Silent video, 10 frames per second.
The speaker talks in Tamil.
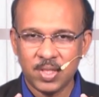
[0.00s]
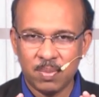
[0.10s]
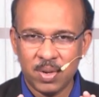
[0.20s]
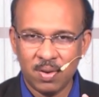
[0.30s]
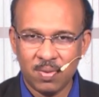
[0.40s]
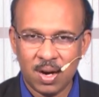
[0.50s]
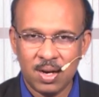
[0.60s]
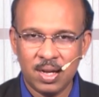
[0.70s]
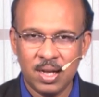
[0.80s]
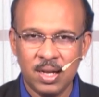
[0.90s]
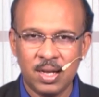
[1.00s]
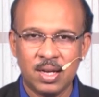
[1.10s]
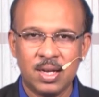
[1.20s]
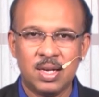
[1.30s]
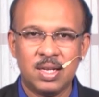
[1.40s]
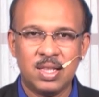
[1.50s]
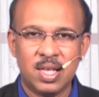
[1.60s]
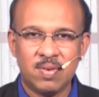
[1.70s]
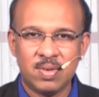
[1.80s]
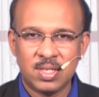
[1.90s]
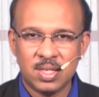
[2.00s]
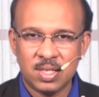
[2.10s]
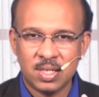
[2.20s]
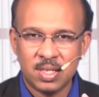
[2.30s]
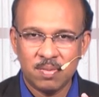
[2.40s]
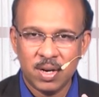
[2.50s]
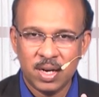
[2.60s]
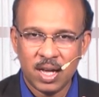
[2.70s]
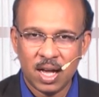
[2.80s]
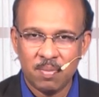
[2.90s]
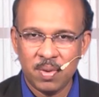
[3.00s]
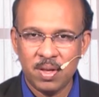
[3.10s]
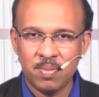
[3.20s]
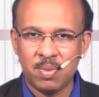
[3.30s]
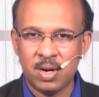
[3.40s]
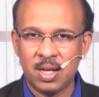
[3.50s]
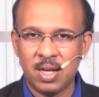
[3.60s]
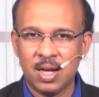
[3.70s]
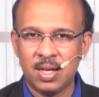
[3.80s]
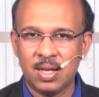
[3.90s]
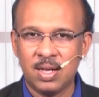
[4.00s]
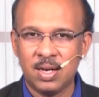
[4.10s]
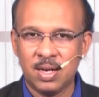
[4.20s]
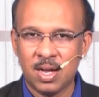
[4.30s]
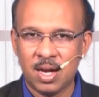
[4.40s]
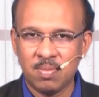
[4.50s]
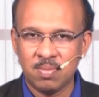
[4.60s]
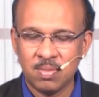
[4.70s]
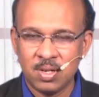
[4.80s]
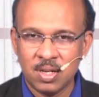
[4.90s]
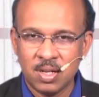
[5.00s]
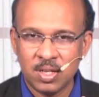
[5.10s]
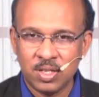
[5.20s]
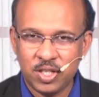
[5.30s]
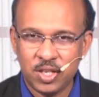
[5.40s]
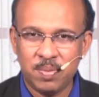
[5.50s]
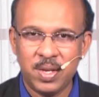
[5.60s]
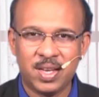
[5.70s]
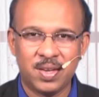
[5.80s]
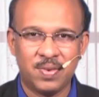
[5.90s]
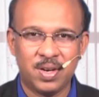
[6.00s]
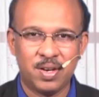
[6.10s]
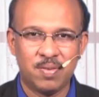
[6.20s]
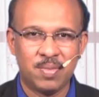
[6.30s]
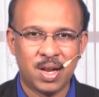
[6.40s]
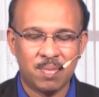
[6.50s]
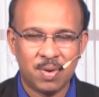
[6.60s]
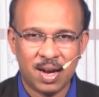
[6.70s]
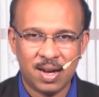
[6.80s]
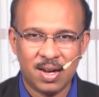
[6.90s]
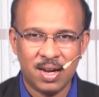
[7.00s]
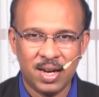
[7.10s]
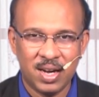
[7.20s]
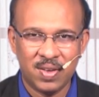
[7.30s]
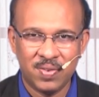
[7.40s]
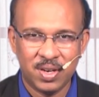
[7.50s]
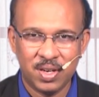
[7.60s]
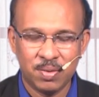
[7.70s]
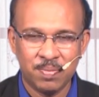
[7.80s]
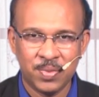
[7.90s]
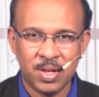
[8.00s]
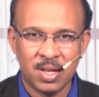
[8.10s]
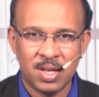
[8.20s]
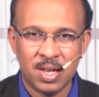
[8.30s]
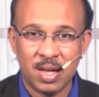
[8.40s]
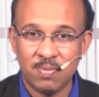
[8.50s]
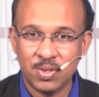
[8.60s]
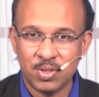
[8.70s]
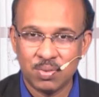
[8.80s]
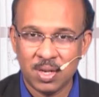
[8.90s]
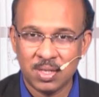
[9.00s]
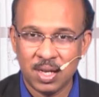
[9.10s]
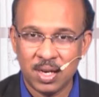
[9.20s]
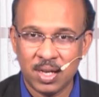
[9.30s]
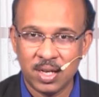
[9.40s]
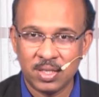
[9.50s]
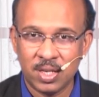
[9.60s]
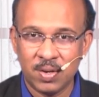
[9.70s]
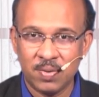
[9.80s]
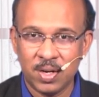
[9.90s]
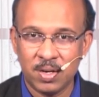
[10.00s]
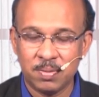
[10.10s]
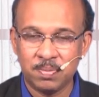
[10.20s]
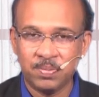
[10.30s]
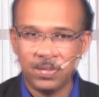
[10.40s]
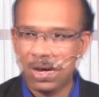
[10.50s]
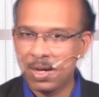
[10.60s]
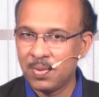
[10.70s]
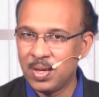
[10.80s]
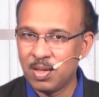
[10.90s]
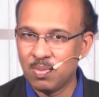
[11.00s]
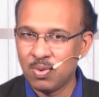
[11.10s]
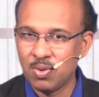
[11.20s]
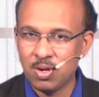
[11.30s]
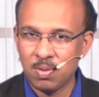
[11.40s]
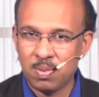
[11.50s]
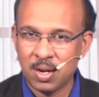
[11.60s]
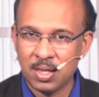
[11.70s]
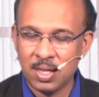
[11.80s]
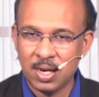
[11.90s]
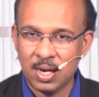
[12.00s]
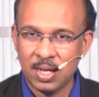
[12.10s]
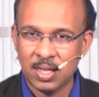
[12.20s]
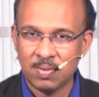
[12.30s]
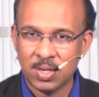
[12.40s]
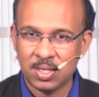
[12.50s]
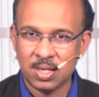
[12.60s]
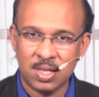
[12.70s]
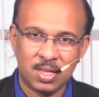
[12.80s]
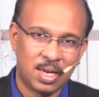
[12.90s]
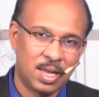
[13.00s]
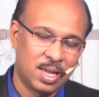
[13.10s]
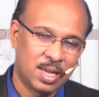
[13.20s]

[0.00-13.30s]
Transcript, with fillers: நம்முடைய வாழ்க்கை தேவ சித்தத்தின்படி அமையும்படியாய் நாம் செபிக்க வேண்டும் நாம் கட்டளையிட வேண்டும் நாம் விசுவாச அறிக்கை செய்ய வேண்டும் ஆகவே இந்த மூன்று பகுதிகளை இந்த வசனத்தில்